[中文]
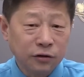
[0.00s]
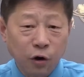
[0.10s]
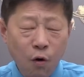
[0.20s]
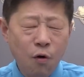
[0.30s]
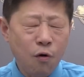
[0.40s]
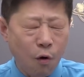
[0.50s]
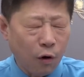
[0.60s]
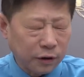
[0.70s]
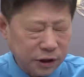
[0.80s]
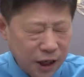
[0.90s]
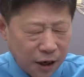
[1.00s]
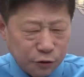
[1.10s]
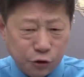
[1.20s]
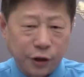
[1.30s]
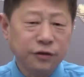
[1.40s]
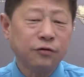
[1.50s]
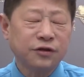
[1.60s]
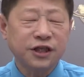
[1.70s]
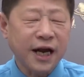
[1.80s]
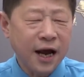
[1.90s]
通过让群众
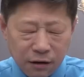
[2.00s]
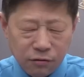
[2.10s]
之间